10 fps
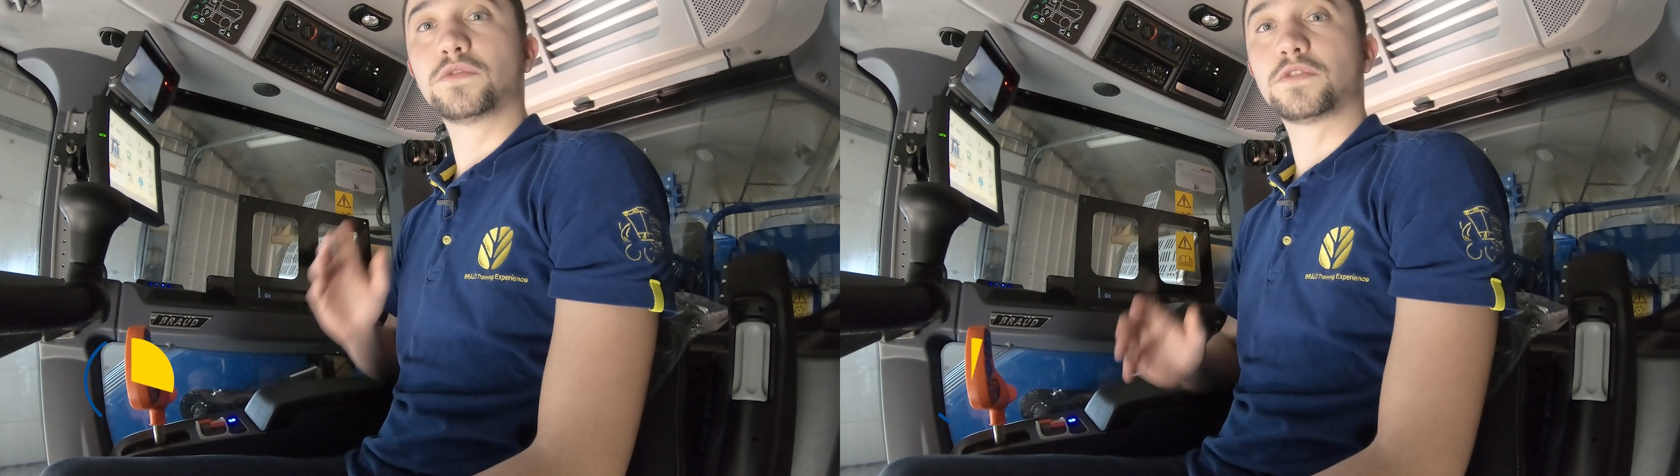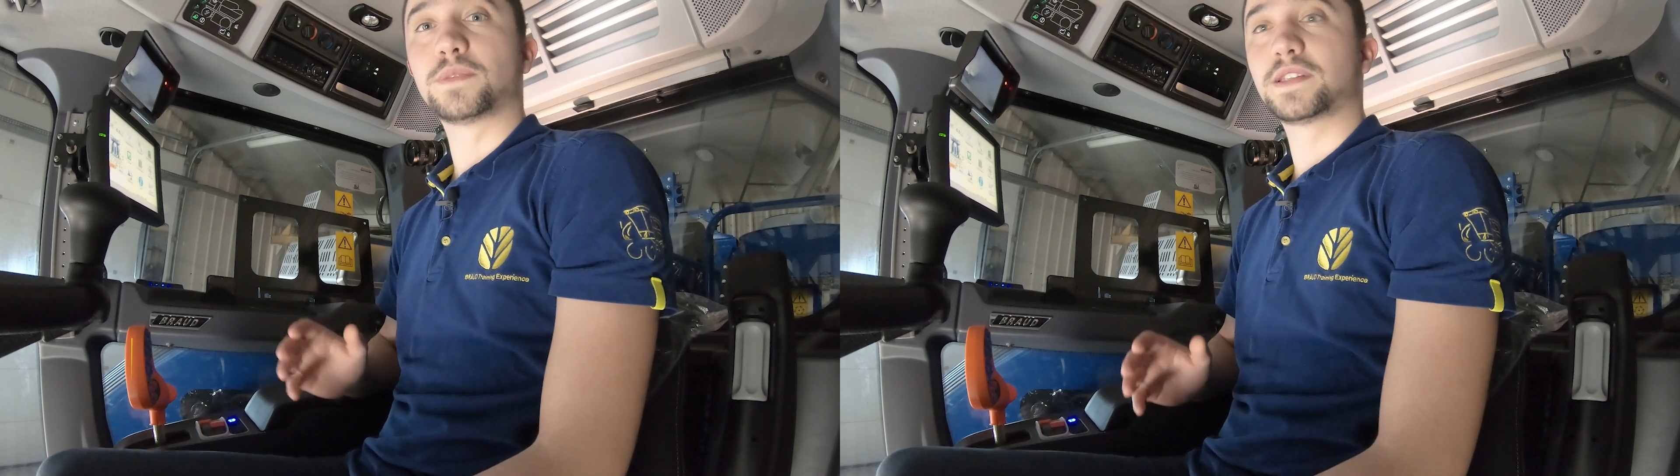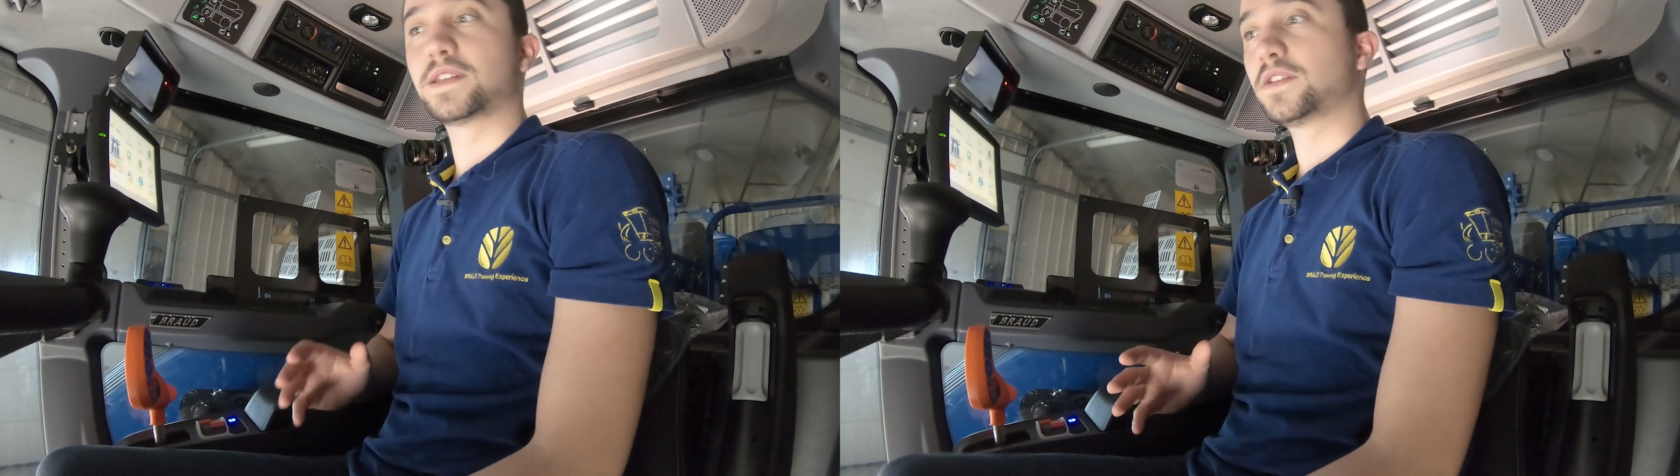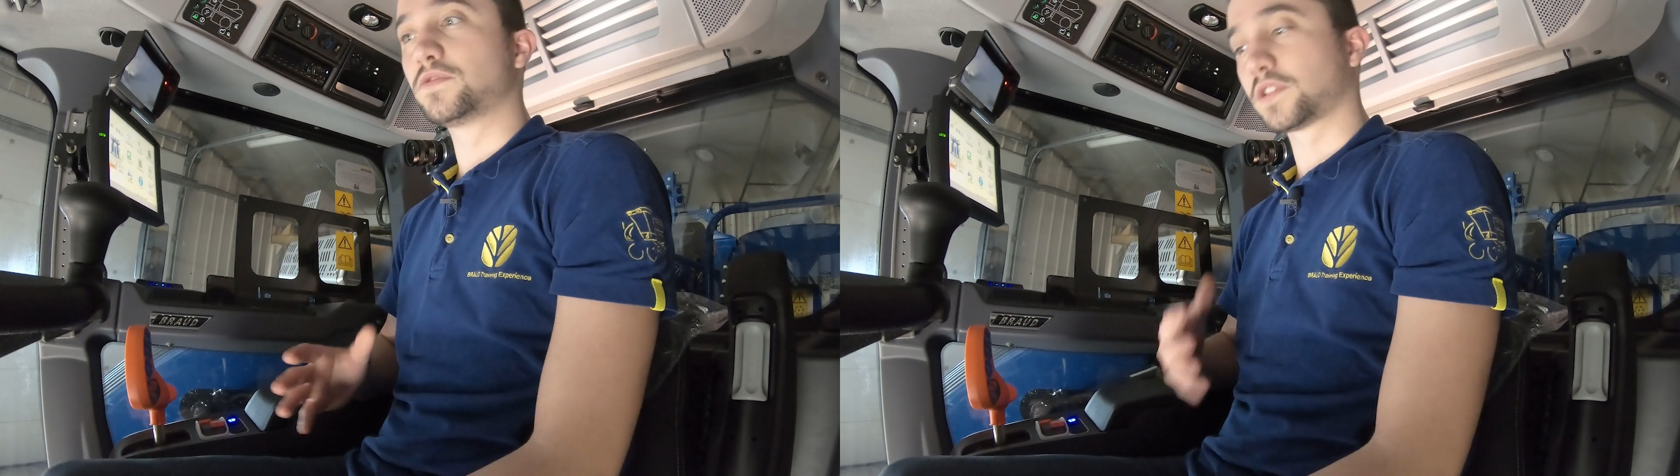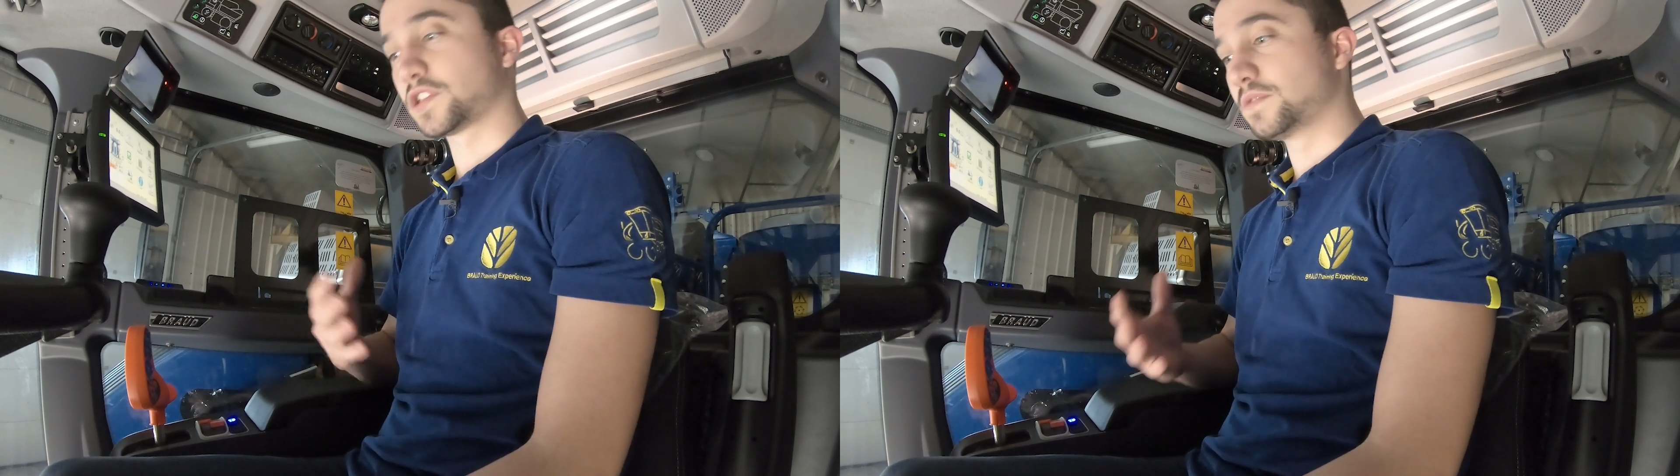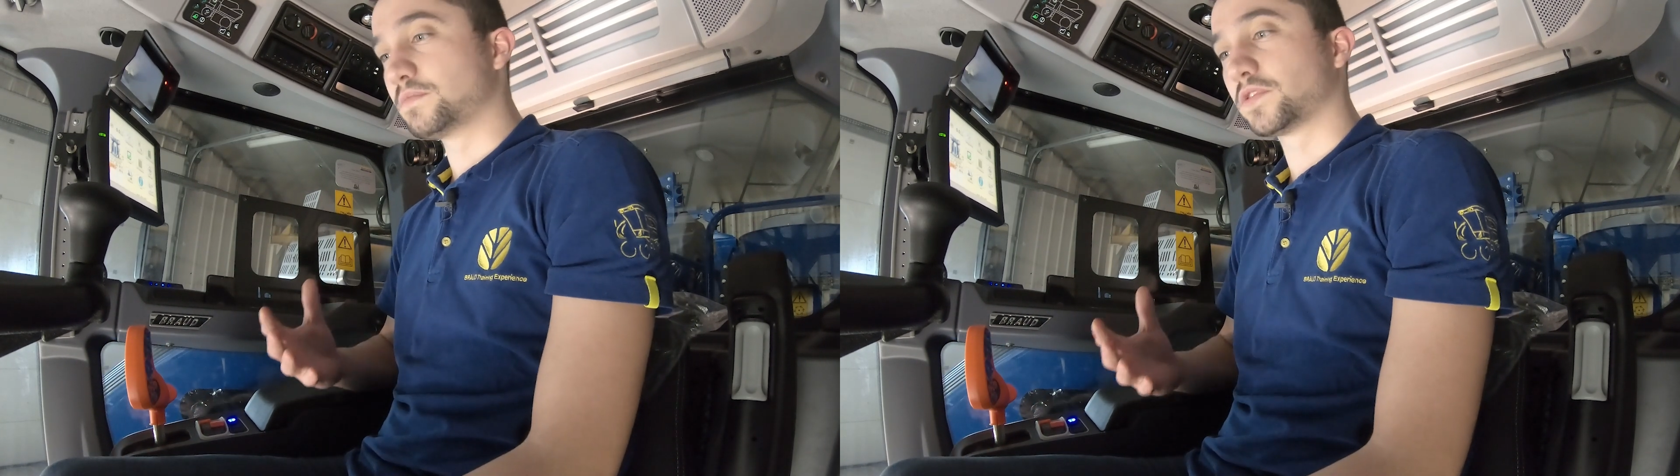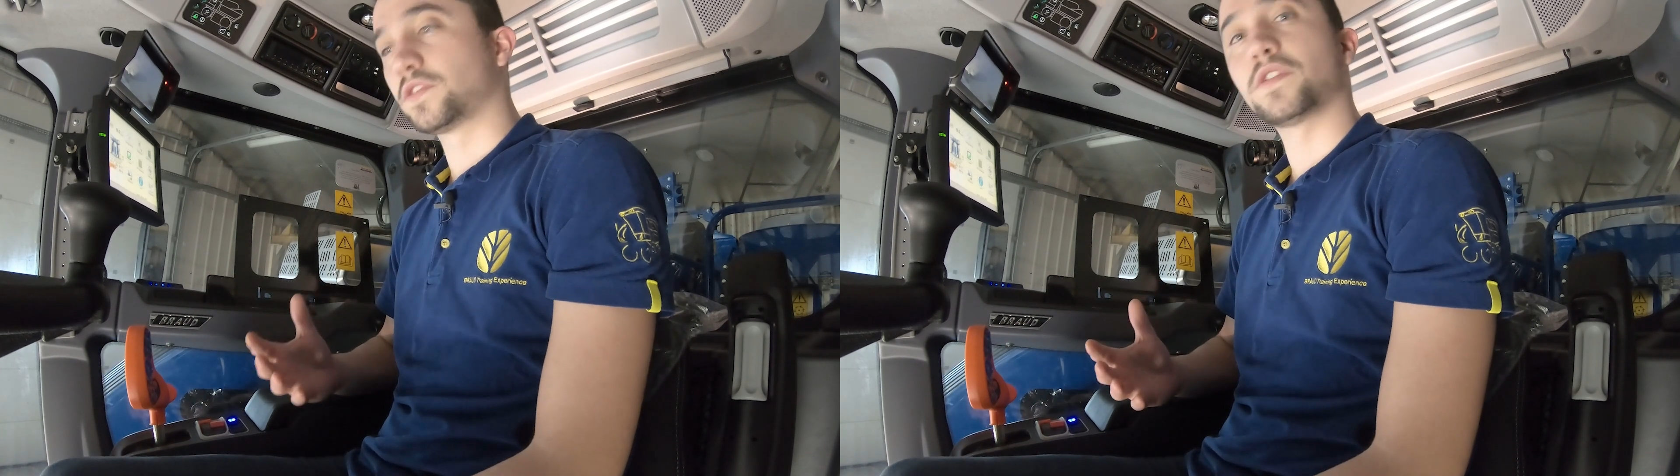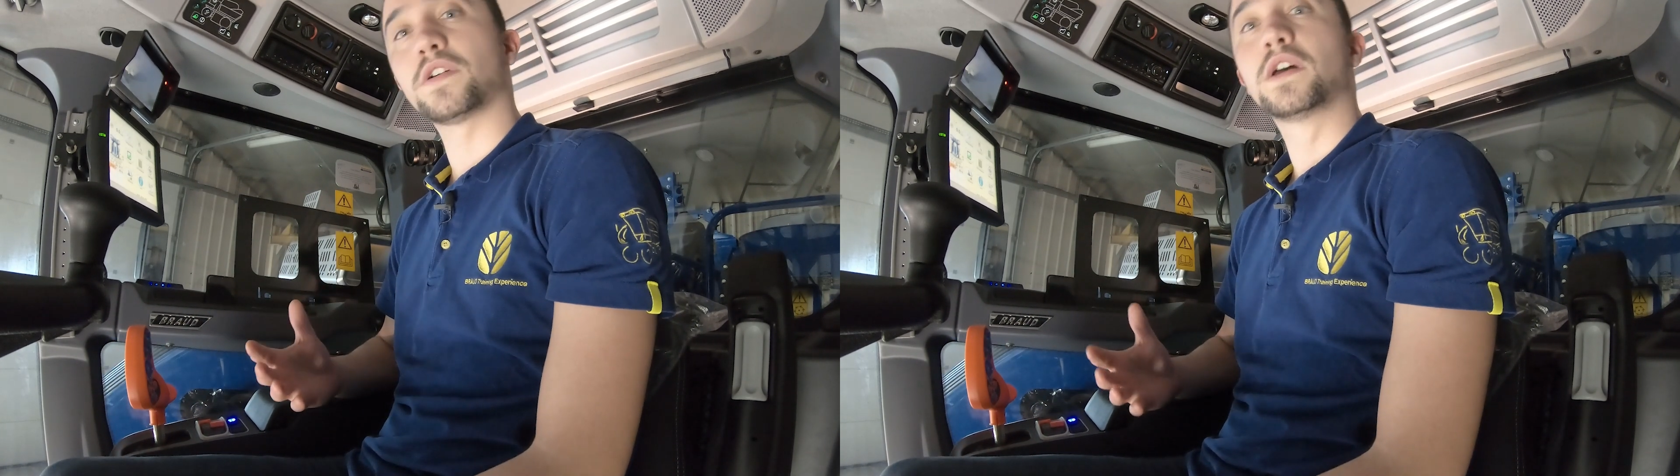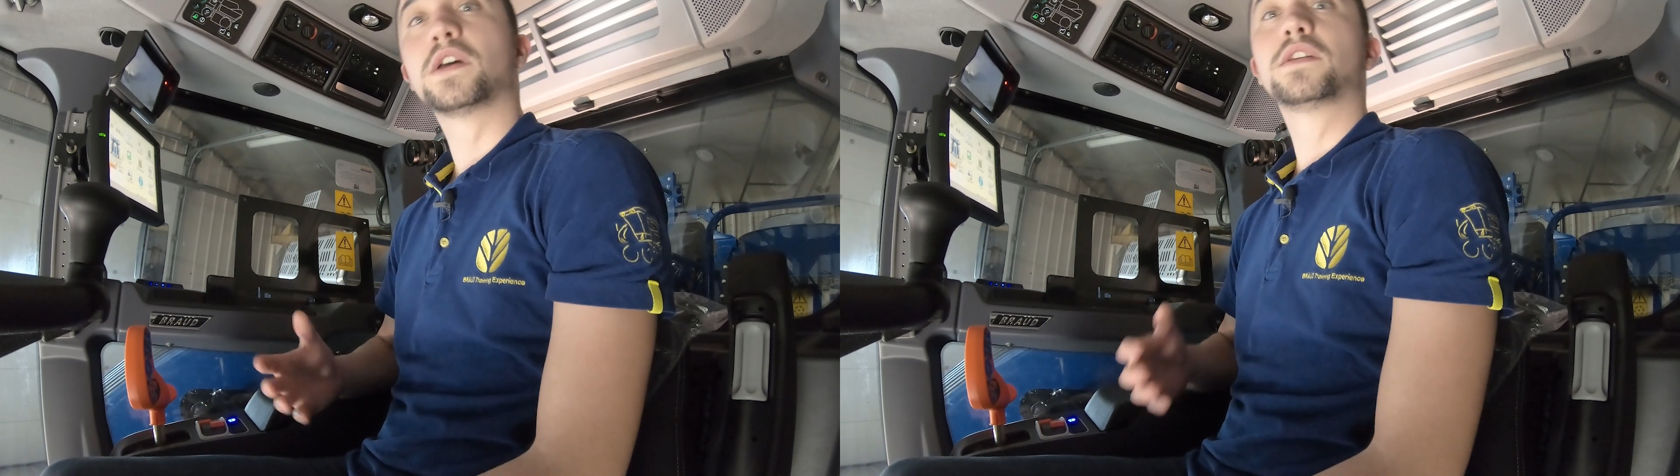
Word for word: automatique du régime moteur